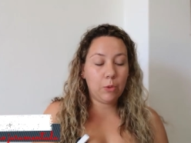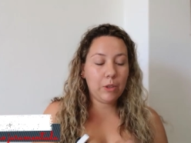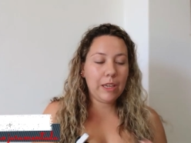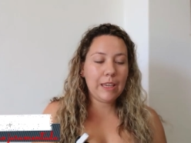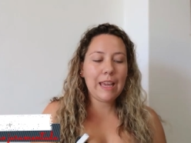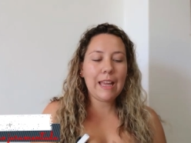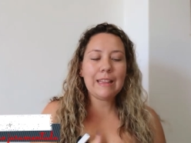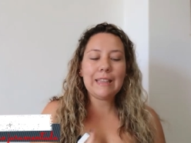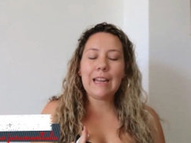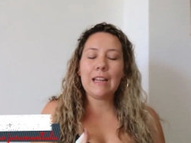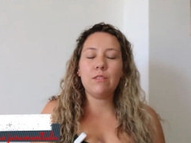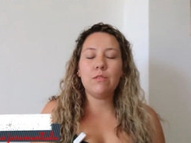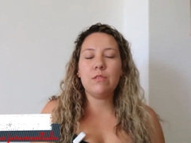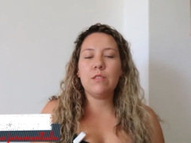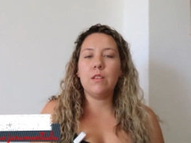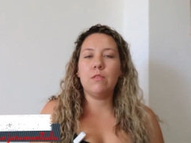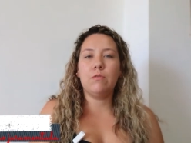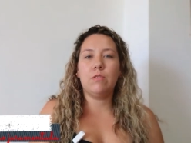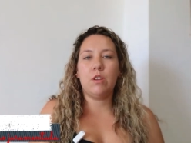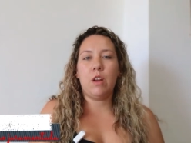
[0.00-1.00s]
O que é a
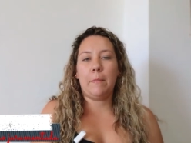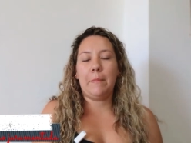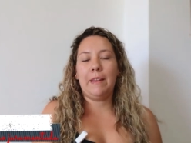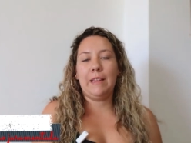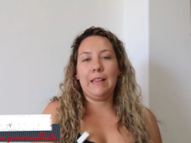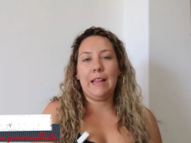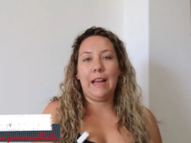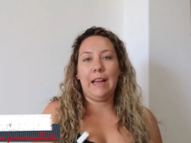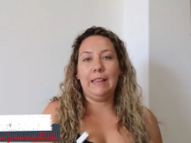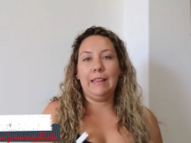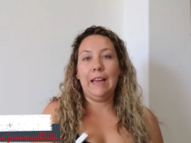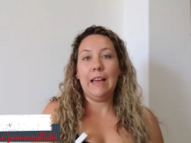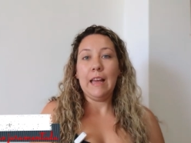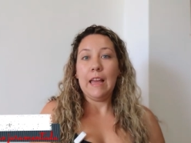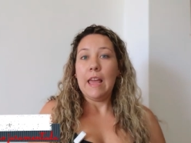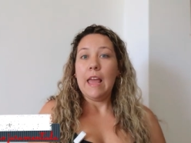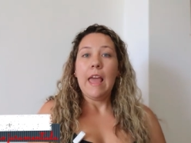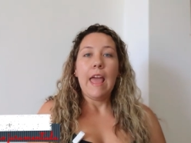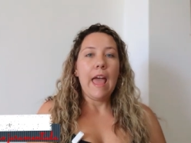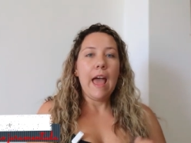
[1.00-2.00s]
tradução juramentada?
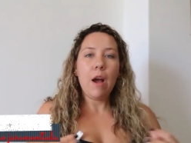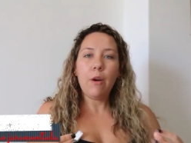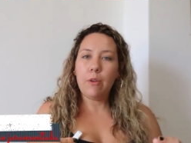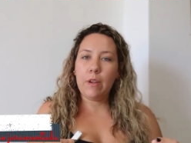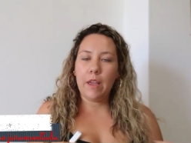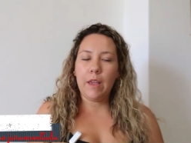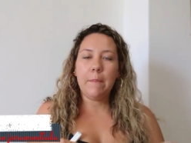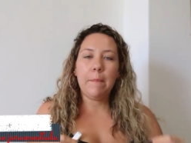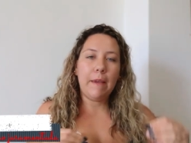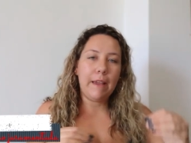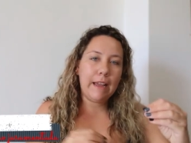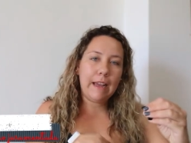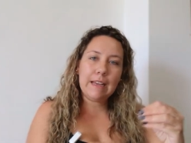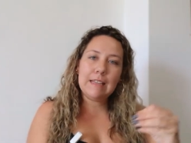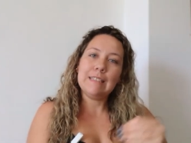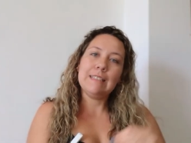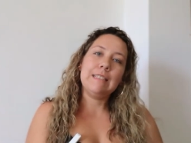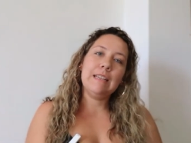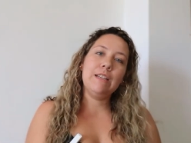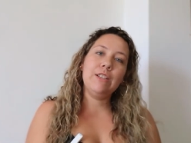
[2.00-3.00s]
É alguém
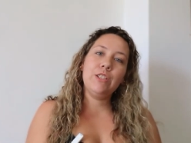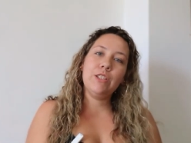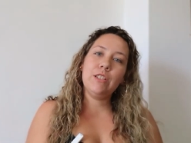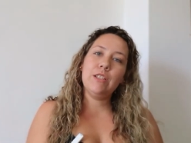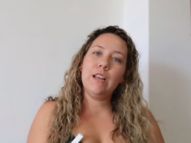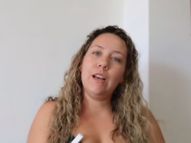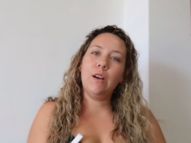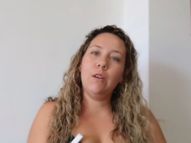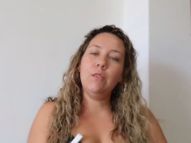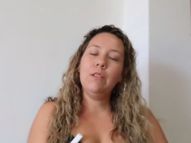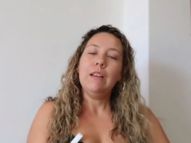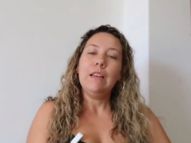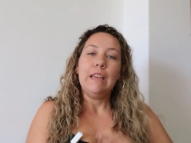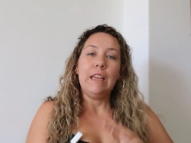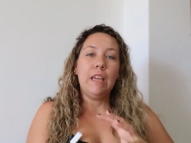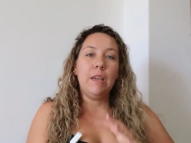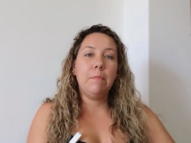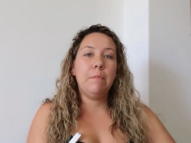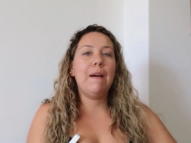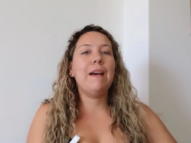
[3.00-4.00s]
pegar a certidão
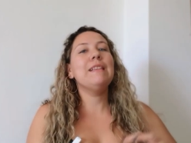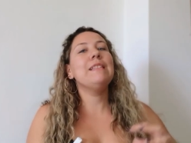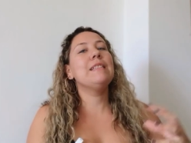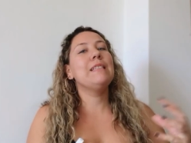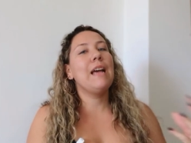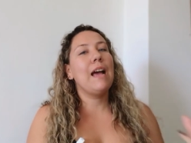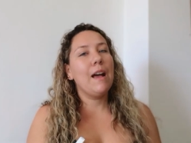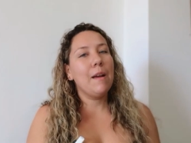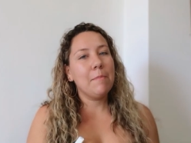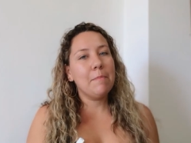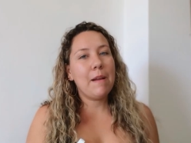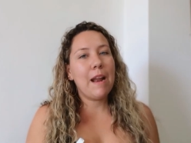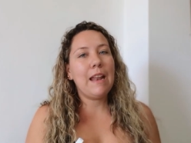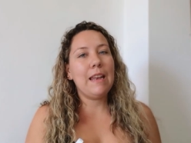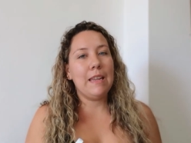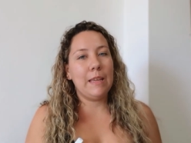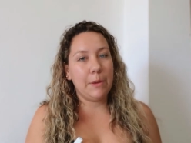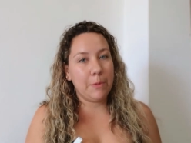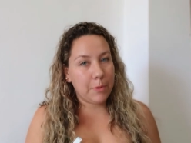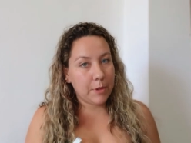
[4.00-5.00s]
e passar para a
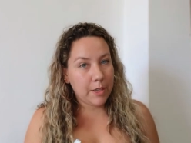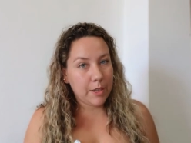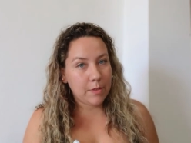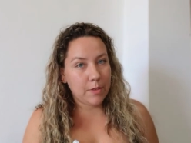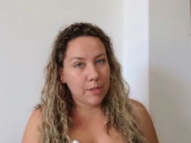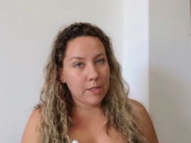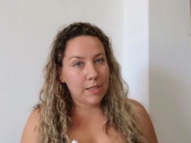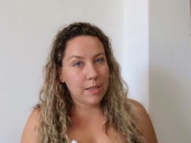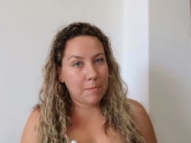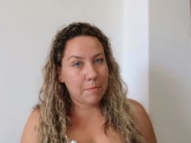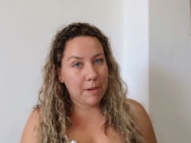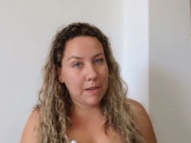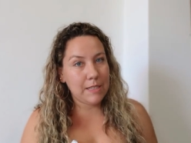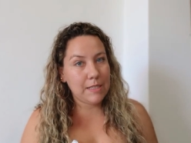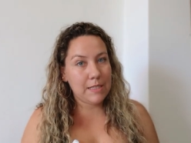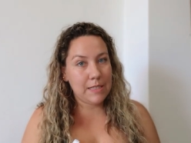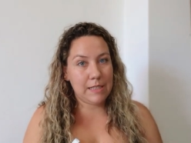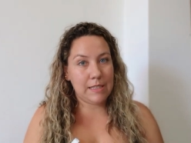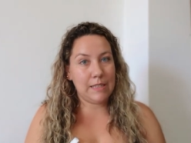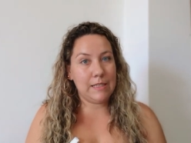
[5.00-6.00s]
língua que você
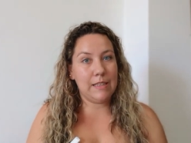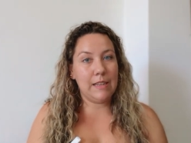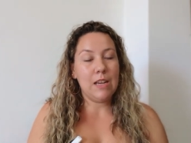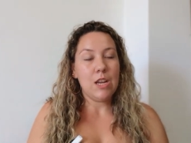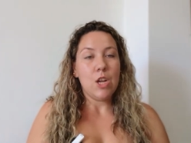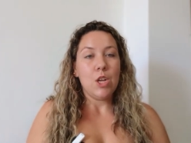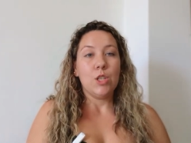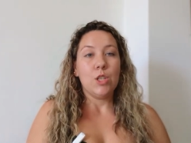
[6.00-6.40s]
precisa.